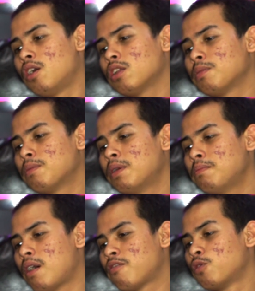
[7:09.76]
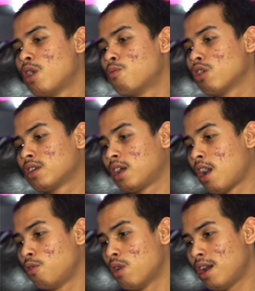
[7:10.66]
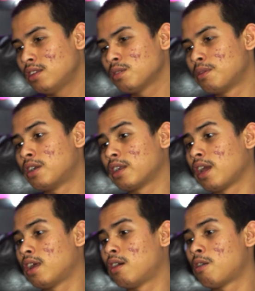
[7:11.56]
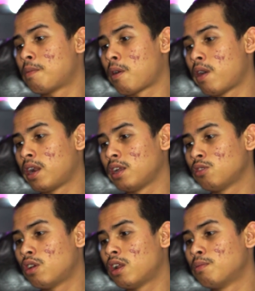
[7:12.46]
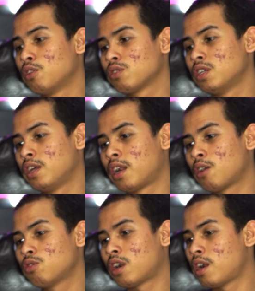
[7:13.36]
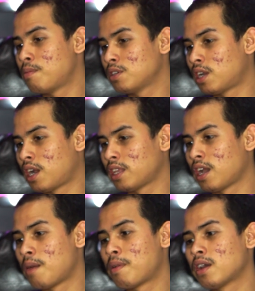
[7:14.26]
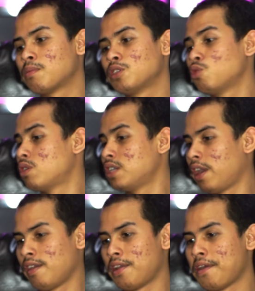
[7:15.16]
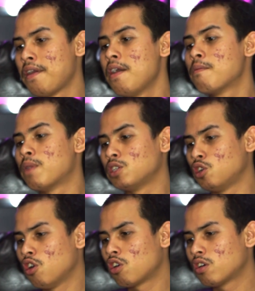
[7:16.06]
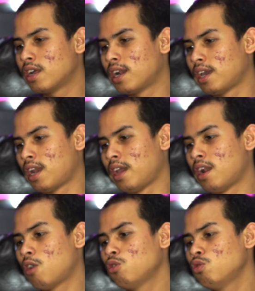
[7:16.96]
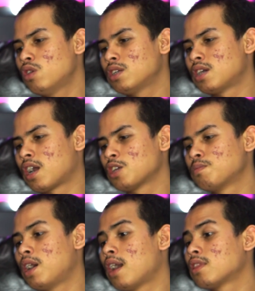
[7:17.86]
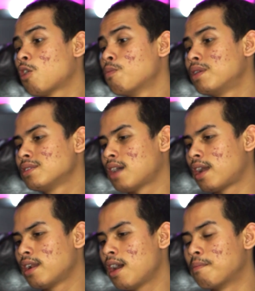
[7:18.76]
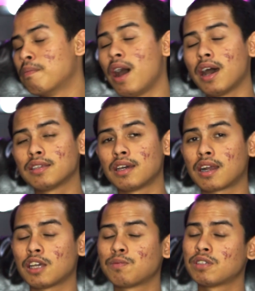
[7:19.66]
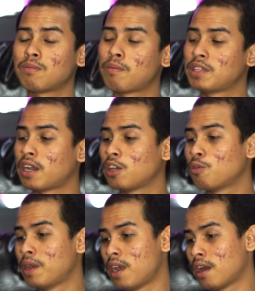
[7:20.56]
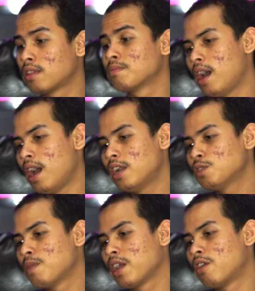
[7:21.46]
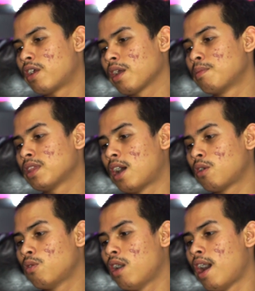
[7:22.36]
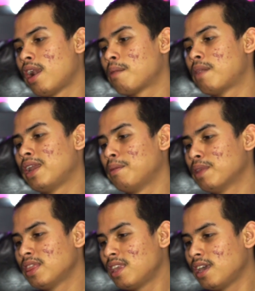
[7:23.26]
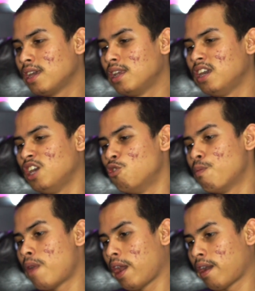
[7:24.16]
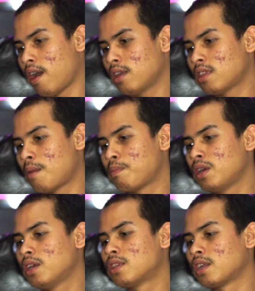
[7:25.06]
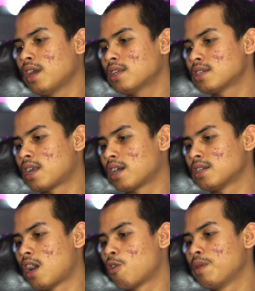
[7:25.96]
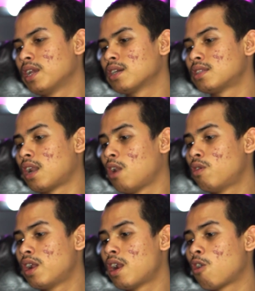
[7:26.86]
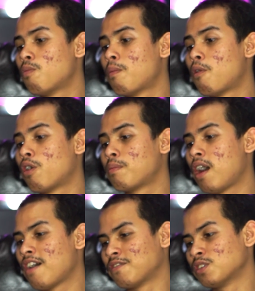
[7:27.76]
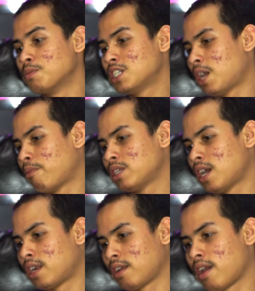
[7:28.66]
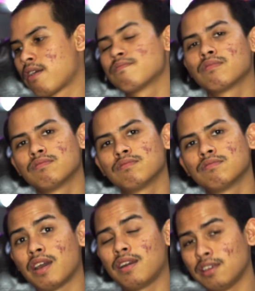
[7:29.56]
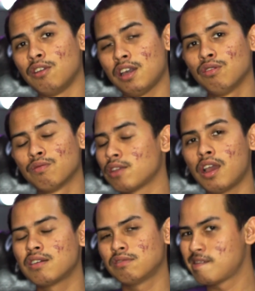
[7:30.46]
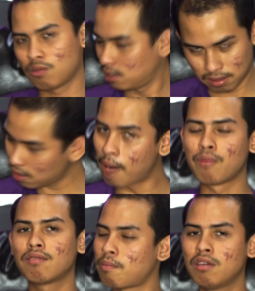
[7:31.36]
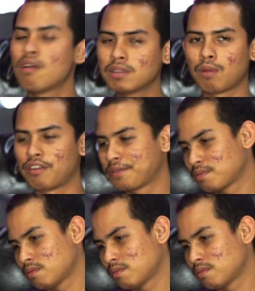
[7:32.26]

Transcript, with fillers: Halo teman-teman, maaf udah buat kegaduhan. Sebenarnya lelang keperawanan itu adalah bentuk sindiran aku terhadap masyarakat sama situasi kayak gini masih nongrong dan lain-lain aku tujuannya sarkasme atau bercanda mbak sarkasme sama bercanda itu beda ada sebagian orang yang bertaruh hal yang paling penting di hidup mereka, tapi ternyata sarkas yang aku bikin keterlaluan dan aku memohon maaf sebesar-besarnya. Ya, netizen itu bacanya aku benar tapi aku salah.